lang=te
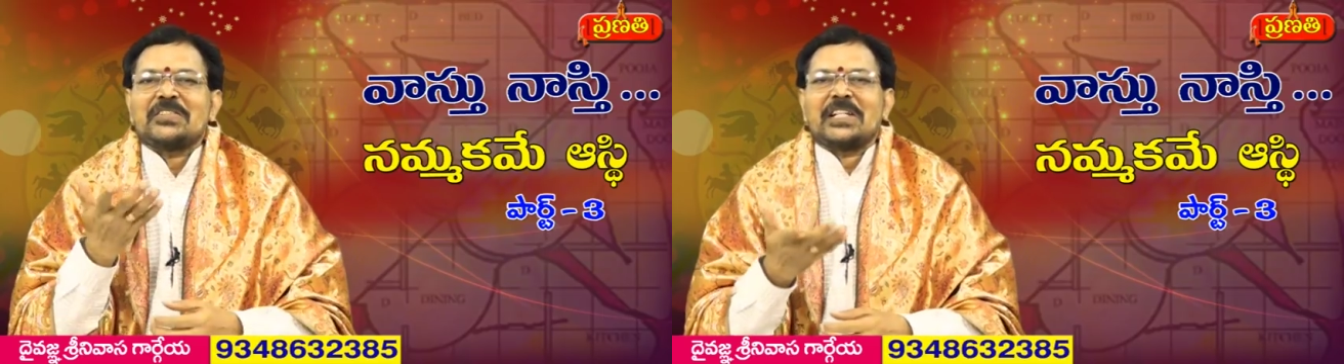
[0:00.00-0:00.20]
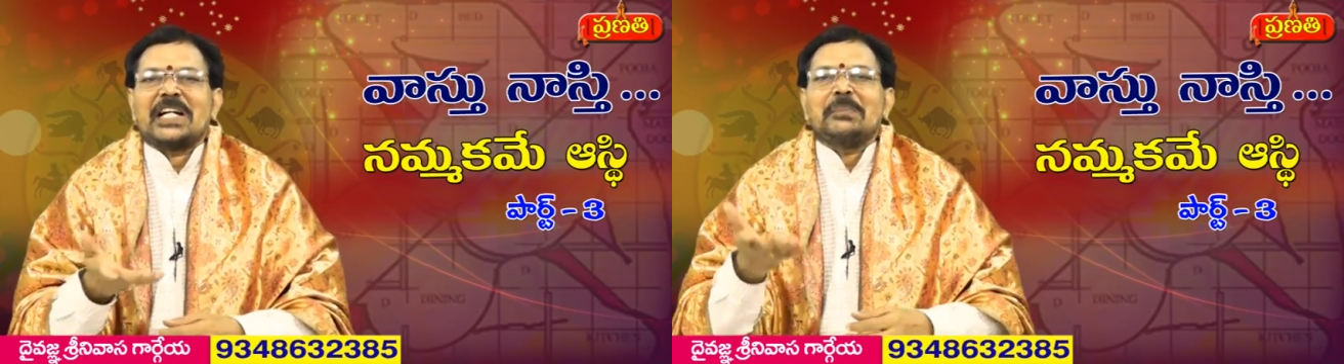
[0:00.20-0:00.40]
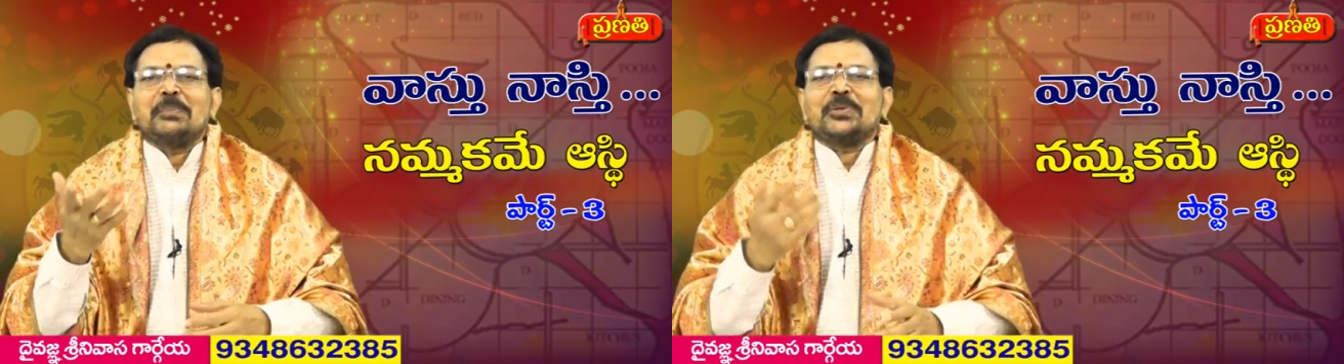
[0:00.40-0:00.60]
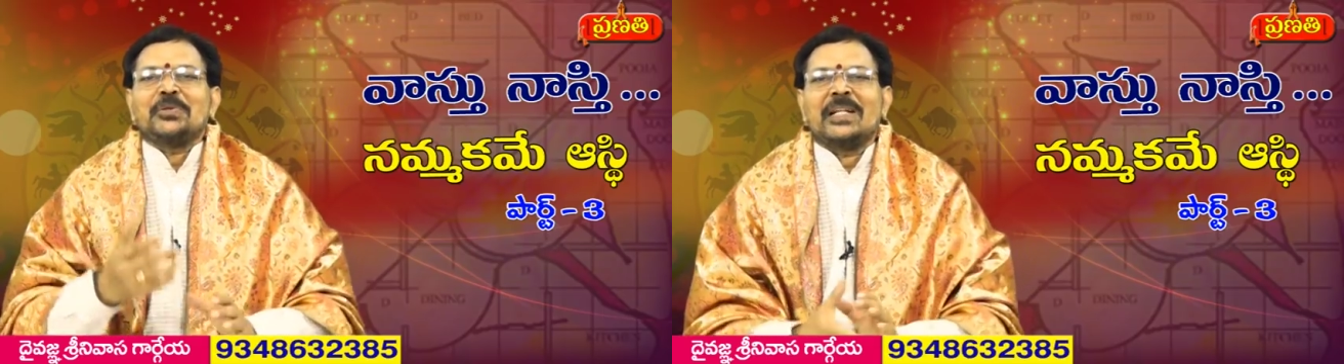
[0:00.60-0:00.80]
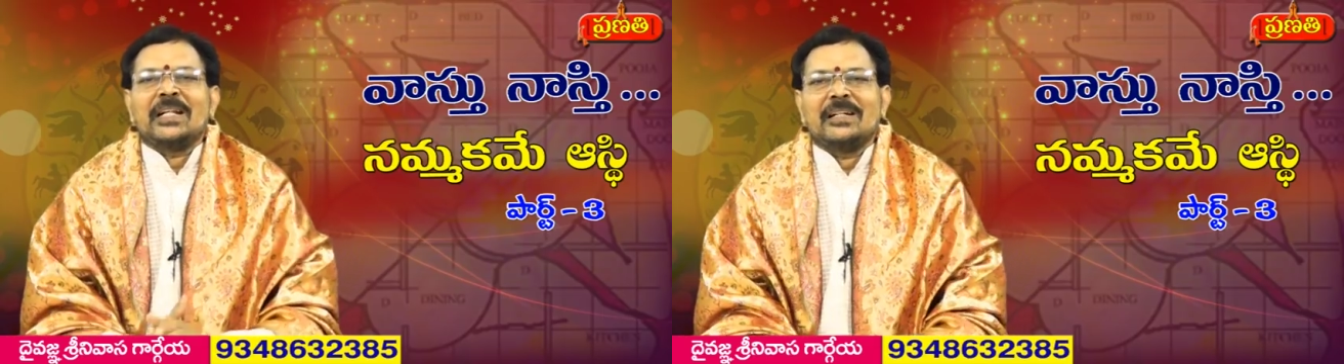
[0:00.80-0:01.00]

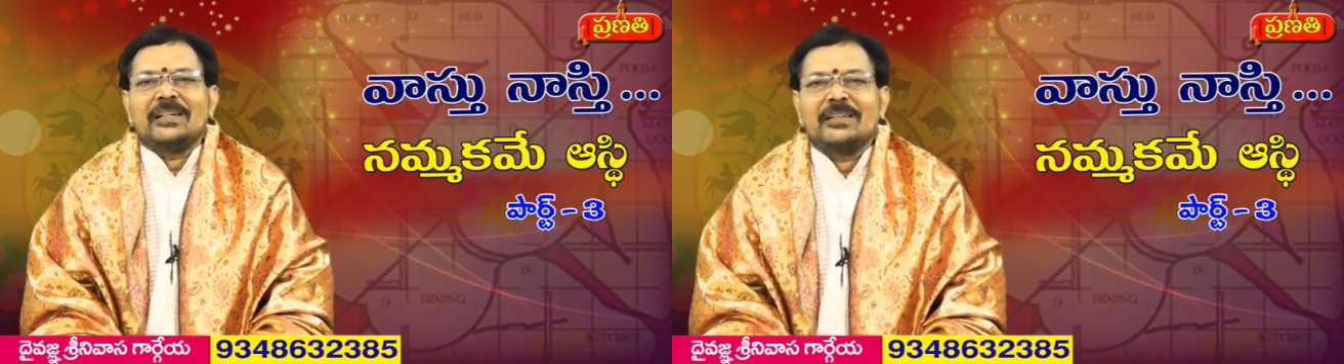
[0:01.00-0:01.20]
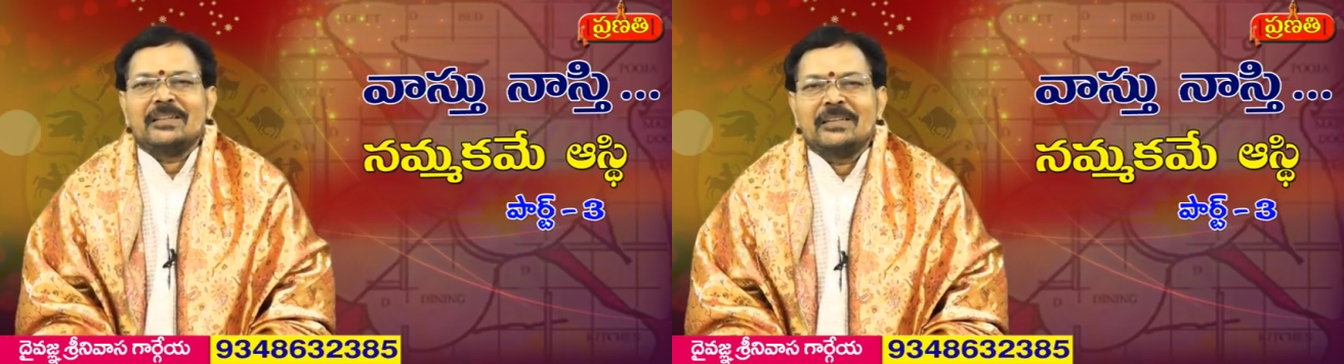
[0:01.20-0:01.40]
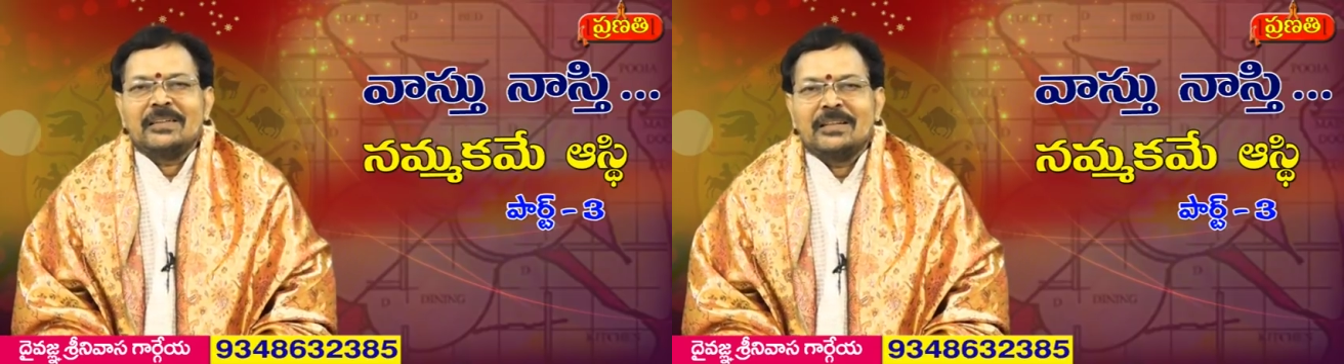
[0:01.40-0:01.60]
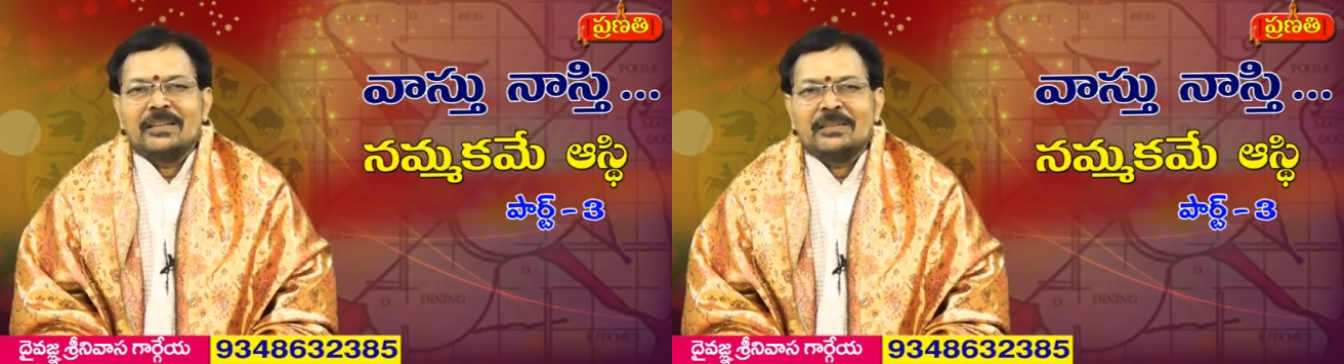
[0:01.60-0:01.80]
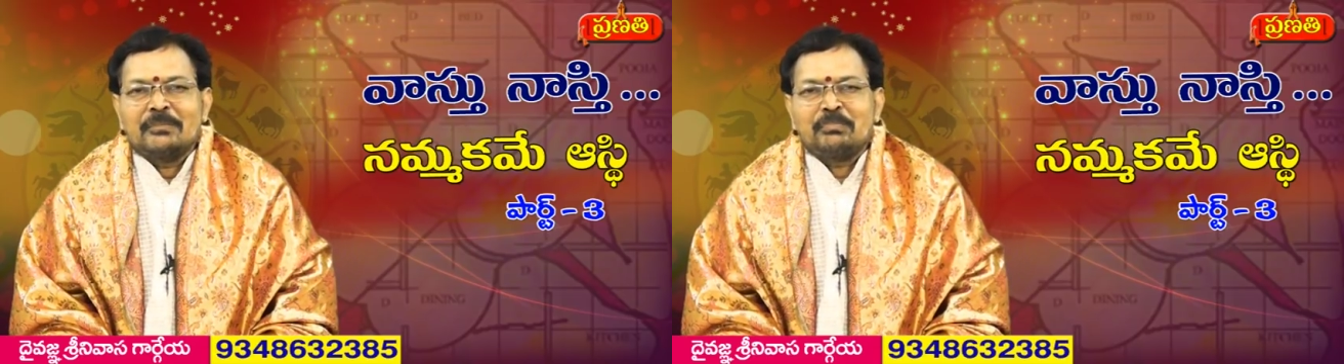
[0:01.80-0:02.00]
సాగిపోతుందని
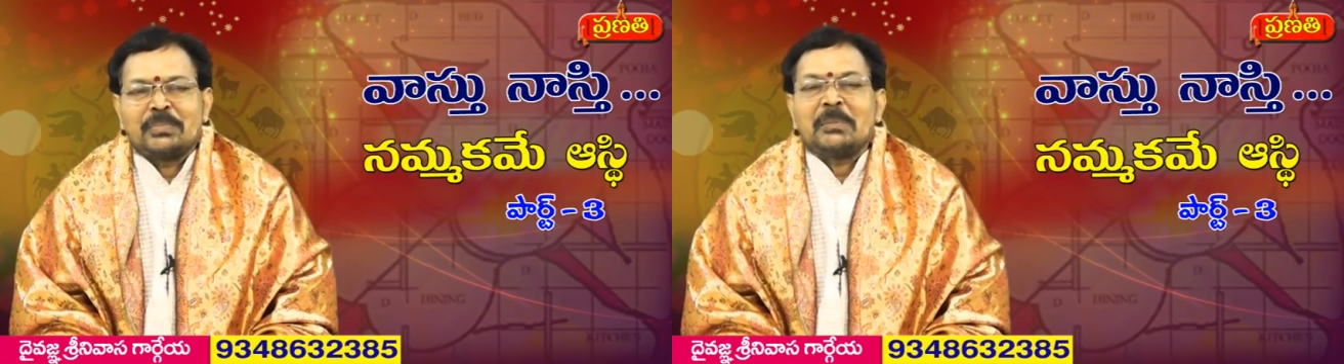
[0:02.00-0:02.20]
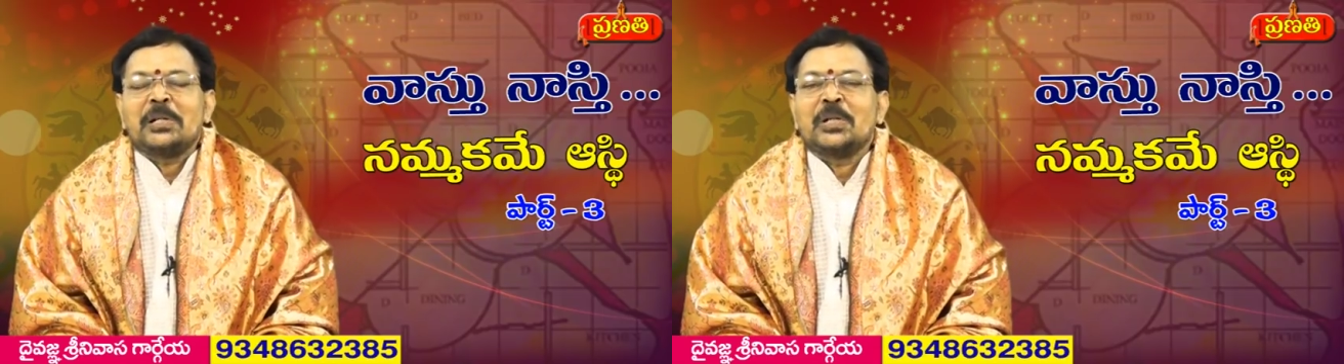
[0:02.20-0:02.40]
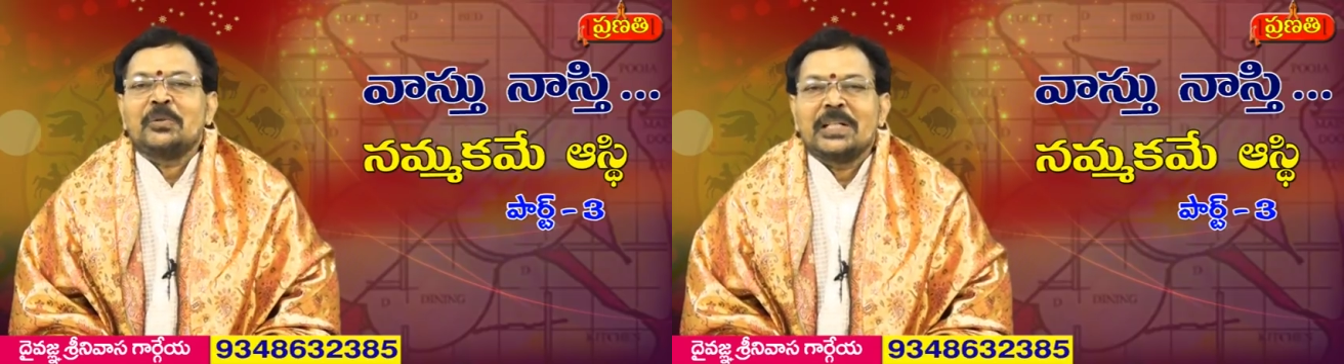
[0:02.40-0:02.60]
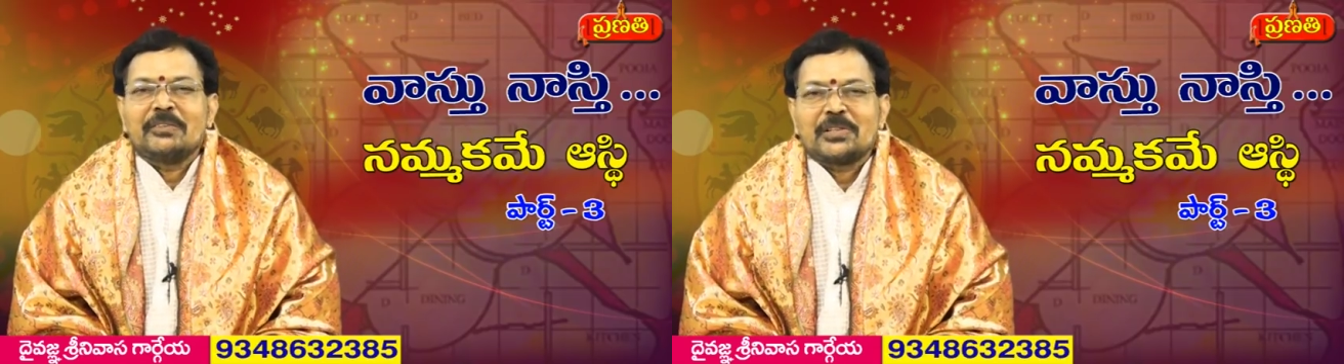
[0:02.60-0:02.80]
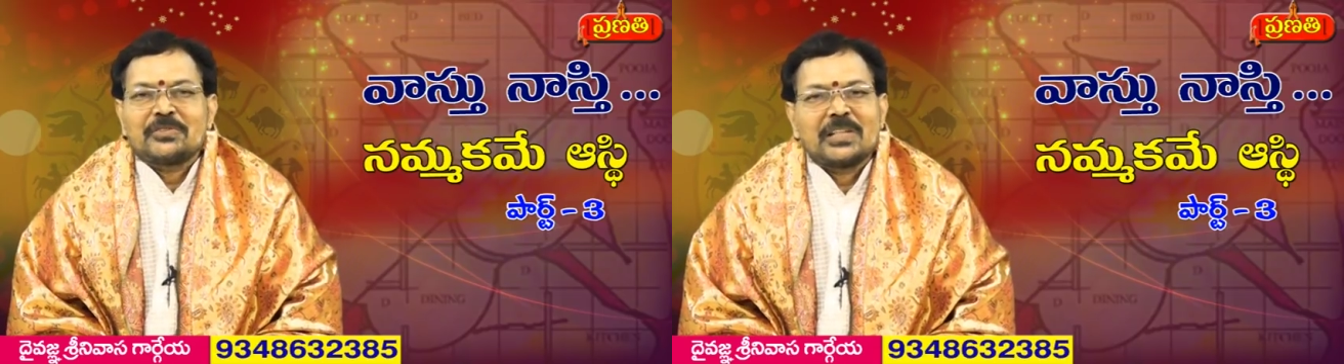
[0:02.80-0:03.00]
భ్రమంలో
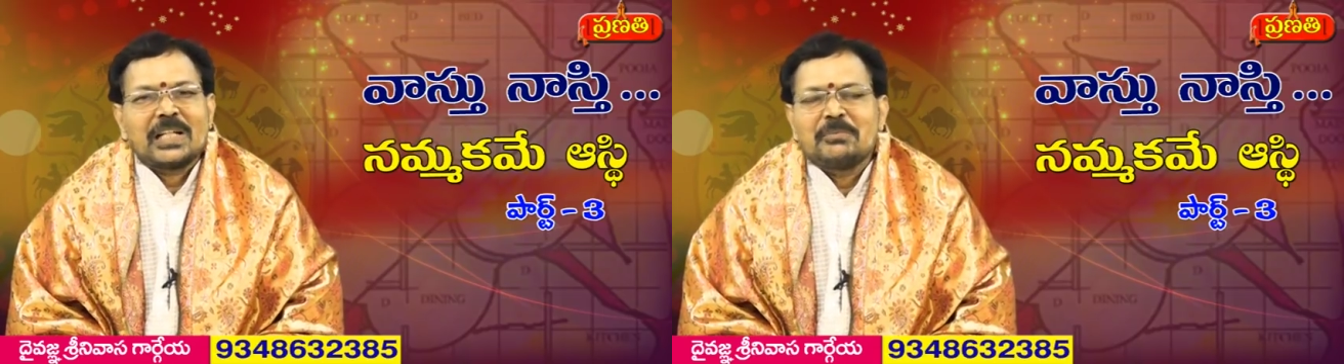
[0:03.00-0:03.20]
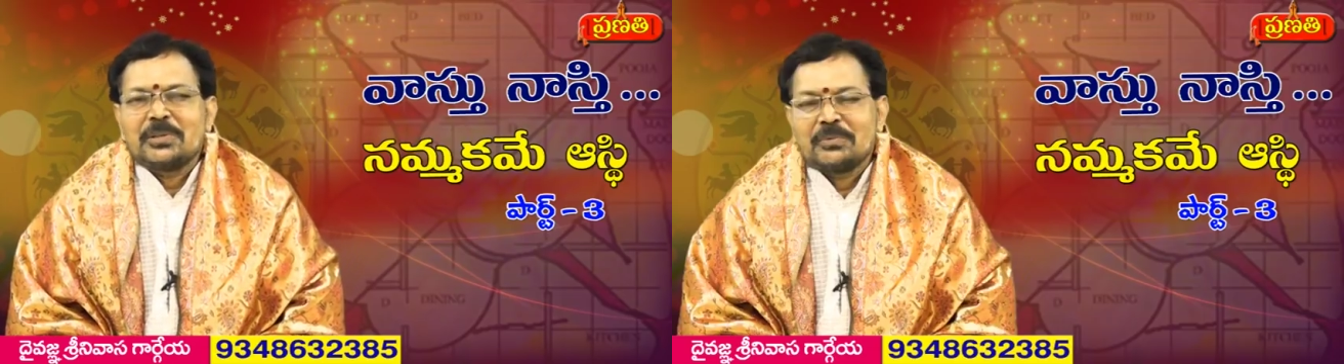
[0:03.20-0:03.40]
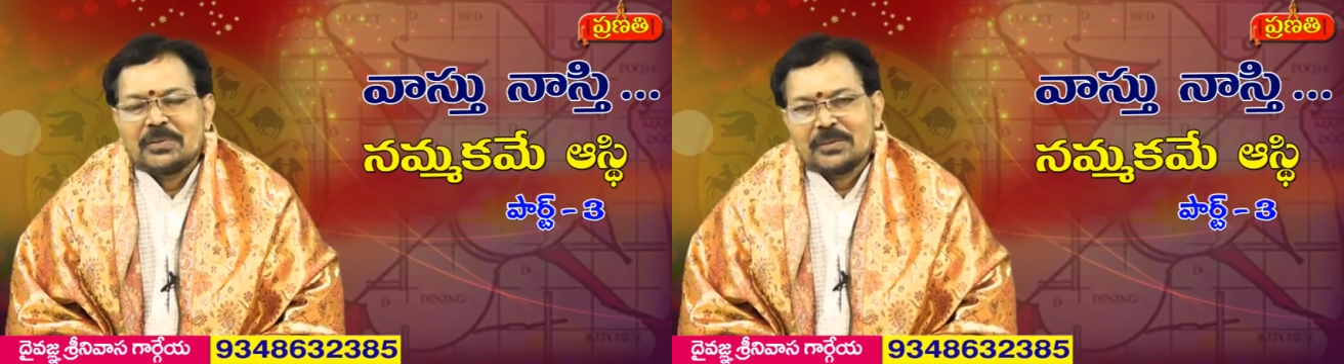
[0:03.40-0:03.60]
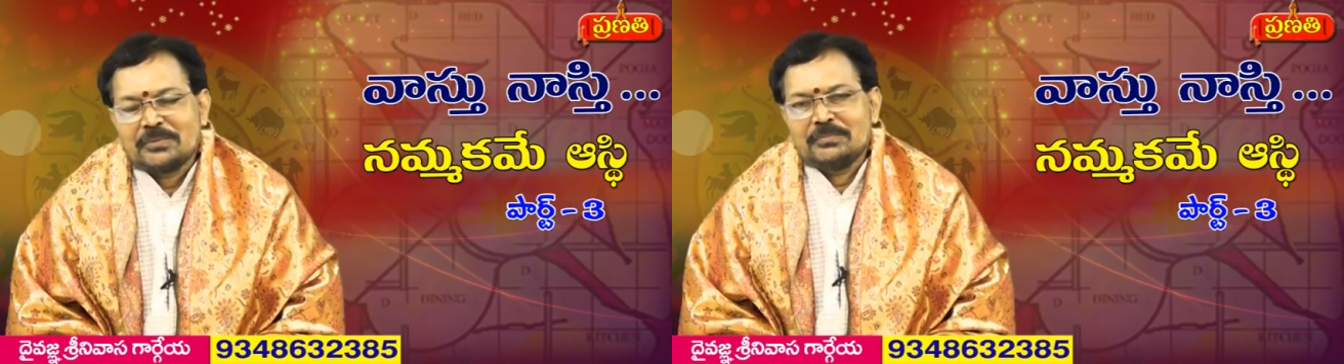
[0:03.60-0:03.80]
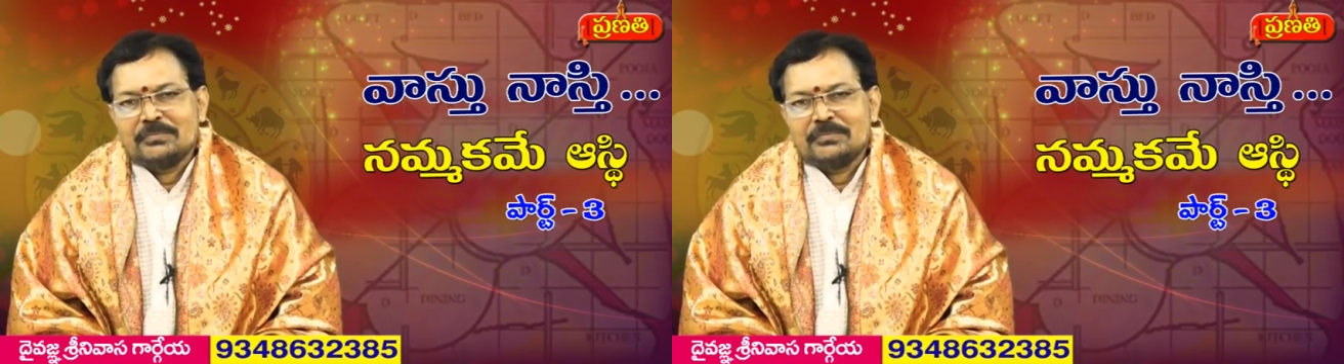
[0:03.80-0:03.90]
ఉండేవారు చాలామంది ఉన్నారు